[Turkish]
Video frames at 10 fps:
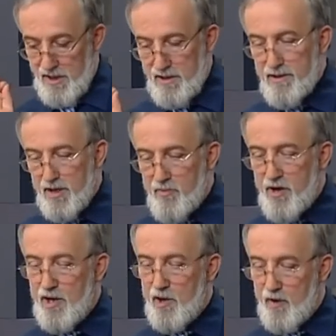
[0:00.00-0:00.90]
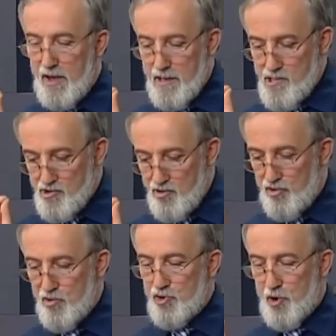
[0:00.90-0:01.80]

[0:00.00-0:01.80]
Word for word: İnnemâ veliyyüküm